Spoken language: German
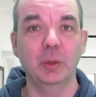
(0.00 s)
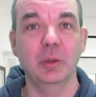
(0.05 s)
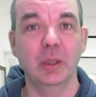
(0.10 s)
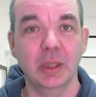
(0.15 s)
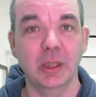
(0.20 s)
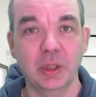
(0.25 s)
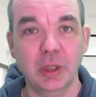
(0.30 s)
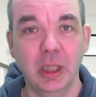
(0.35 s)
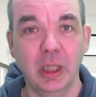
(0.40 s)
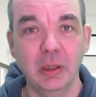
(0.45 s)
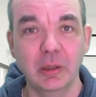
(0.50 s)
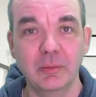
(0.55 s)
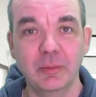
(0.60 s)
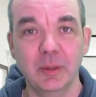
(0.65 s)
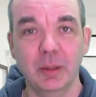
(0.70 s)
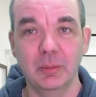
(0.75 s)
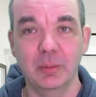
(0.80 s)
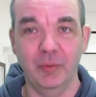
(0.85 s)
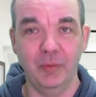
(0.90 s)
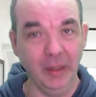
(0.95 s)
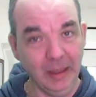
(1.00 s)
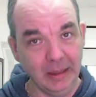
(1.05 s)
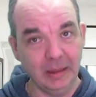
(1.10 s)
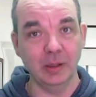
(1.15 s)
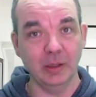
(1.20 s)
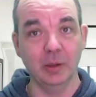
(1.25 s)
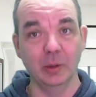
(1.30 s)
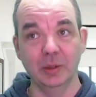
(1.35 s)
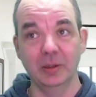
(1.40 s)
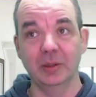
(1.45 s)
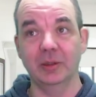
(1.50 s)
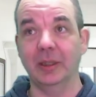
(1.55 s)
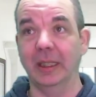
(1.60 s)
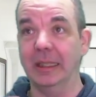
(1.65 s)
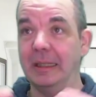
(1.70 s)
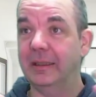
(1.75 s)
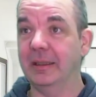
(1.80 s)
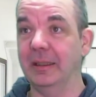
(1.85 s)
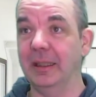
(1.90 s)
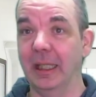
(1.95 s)
hier schaut, wir befinden uns
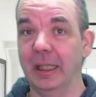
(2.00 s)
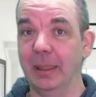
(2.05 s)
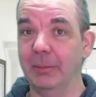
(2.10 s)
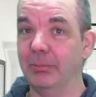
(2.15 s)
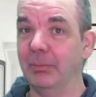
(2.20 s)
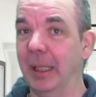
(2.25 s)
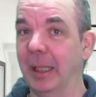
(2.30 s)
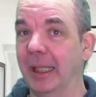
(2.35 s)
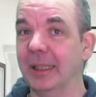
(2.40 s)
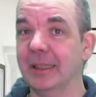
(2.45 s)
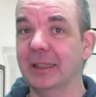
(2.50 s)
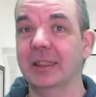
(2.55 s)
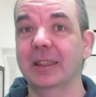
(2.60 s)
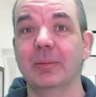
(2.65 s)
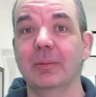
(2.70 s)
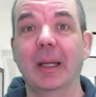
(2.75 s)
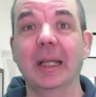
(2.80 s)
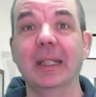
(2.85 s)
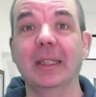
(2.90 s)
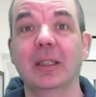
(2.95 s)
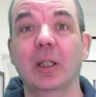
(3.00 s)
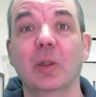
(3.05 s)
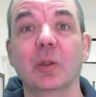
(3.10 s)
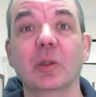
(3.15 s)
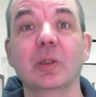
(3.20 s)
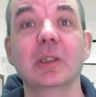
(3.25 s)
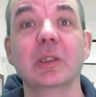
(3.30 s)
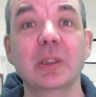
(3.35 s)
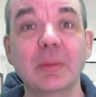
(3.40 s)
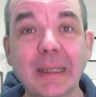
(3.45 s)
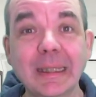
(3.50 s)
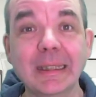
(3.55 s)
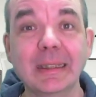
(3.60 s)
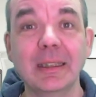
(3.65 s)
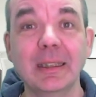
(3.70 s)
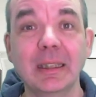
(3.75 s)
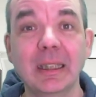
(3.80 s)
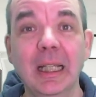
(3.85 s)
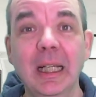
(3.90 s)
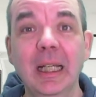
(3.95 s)
jetzt hier im März
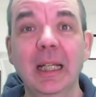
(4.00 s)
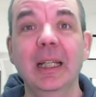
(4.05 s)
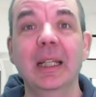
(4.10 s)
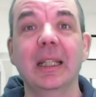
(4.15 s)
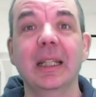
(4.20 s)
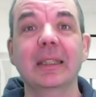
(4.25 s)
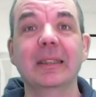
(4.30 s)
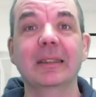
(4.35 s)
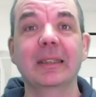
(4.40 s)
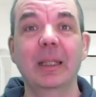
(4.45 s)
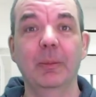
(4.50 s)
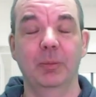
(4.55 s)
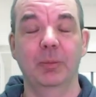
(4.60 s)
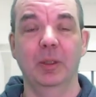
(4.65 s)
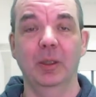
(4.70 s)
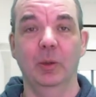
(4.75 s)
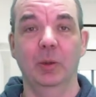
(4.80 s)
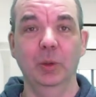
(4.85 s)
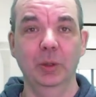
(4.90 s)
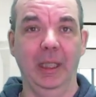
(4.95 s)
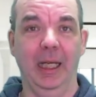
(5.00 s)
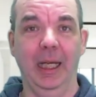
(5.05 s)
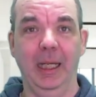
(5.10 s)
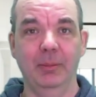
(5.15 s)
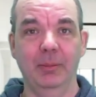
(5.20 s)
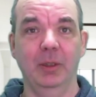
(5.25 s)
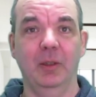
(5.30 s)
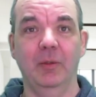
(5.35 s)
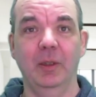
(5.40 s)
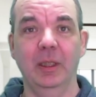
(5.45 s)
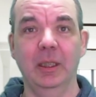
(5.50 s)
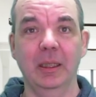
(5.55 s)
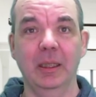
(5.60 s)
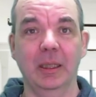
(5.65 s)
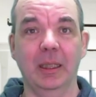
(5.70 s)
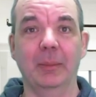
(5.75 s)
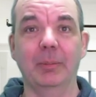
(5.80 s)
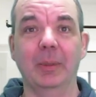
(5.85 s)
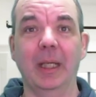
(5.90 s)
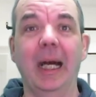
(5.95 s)
2020. Es gibt unheimlich
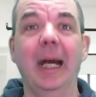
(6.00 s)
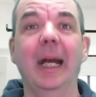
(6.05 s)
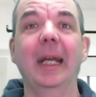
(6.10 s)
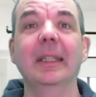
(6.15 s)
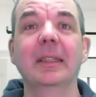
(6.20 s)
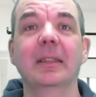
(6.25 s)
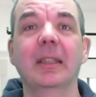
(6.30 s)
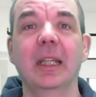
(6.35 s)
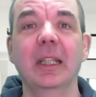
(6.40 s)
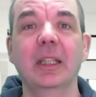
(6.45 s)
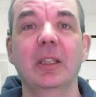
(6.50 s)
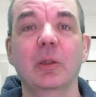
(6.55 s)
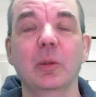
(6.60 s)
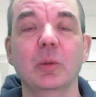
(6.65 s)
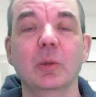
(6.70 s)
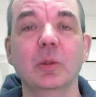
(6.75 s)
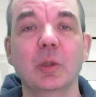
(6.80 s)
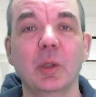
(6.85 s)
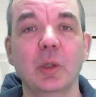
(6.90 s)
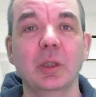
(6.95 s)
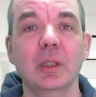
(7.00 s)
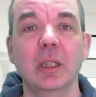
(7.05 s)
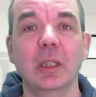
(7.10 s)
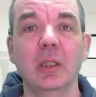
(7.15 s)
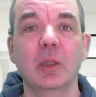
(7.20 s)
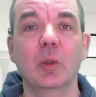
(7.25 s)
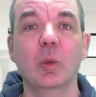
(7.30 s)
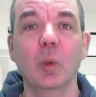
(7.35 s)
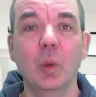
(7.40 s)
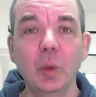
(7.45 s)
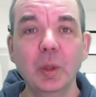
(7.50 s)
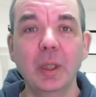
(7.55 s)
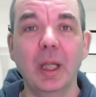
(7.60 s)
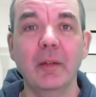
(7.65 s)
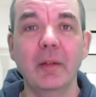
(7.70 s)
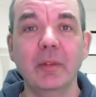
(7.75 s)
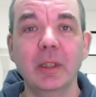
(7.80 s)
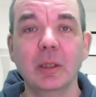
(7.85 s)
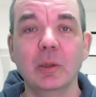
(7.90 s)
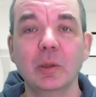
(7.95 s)
viele Beeinträchtigungen durch den
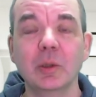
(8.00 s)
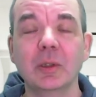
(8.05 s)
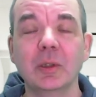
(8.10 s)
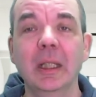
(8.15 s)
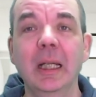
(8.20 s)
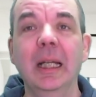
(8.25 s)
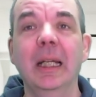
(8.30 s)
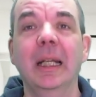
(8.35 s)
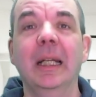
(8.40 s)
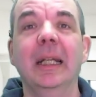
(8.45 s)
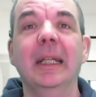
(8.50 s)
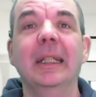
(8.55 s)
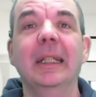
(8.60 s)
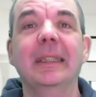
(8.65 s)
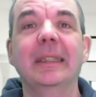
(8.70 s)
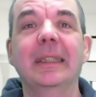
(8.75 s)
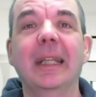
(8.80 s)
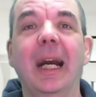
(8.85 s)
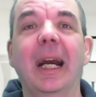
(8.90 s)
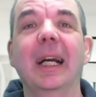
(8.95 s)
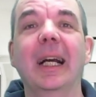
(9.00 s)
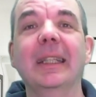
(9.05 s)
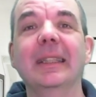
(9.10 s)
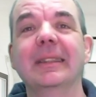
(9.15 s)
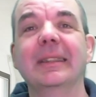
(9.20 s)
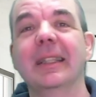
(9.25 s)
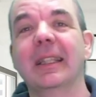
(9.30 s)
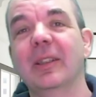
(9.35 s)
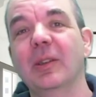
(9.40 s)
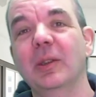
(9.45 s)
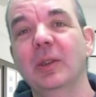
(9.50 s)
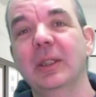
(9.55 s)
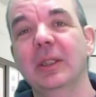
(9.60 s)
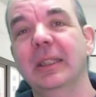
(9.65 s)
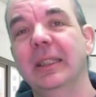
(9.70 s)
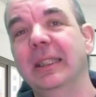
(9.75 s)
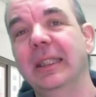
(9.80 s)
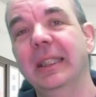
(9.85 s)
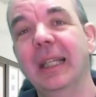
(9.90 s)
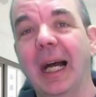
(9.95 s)
Coronavirus. Da ist natürlich
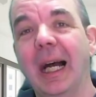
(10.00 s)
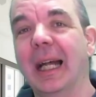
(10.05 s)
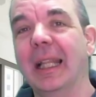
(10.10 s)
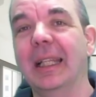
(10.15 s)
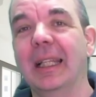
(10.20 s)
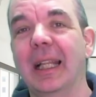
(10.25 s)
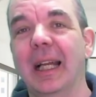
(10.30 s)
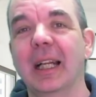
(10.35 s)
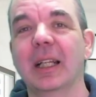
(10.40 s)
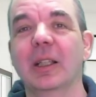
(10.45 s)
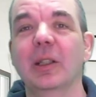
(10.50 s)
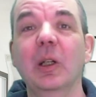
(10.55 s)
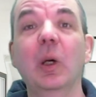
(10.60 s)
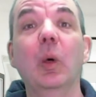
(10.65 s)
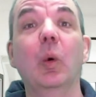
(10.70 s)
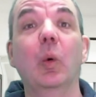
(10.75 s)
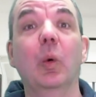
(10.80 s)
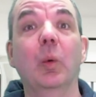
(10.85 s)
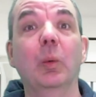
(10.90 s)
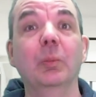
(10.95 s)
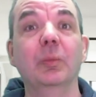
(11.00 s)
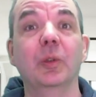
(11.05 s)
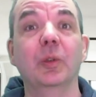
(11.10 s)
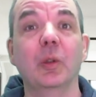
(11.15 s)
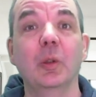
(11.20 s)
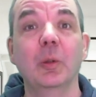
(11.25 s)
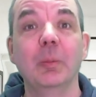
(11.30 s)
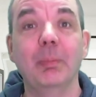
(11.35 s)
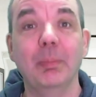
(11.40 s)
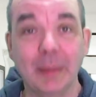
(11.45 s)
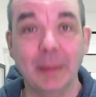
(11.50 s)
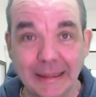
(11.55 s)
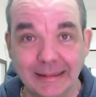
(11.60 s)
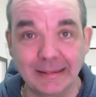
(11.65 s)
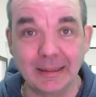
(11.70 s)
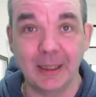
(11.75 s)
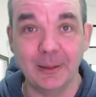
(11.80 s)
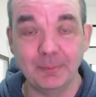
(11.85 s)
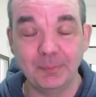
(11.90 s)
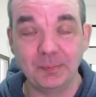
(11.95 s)
die Anlage umso
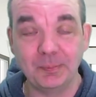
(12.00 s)
besser.